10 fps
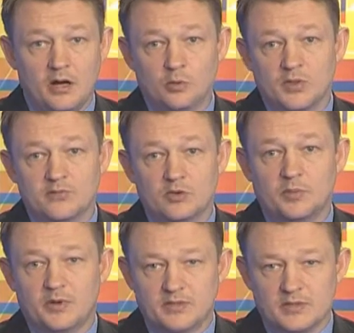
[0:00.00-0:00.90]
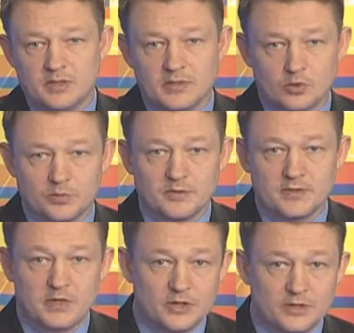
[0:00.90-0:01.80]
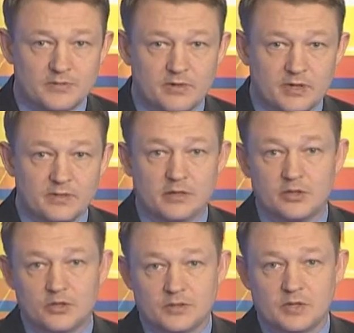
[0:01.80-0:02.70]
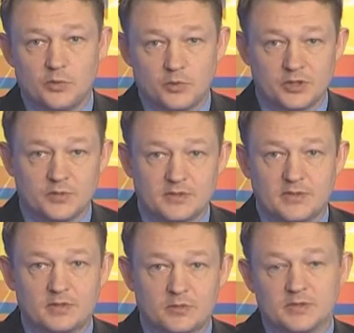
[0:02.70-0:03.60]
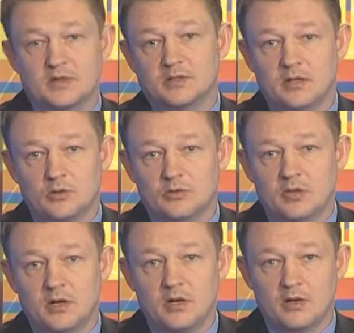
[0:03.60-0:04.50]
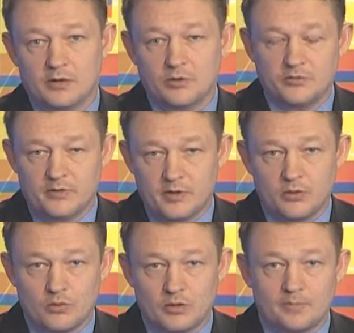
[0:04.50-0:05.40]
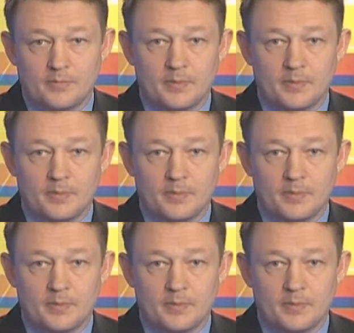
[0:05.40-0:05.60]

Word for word: Оно позволит повысить доступность и качество кардиологической помощи пациентам из отдаленных районов региона.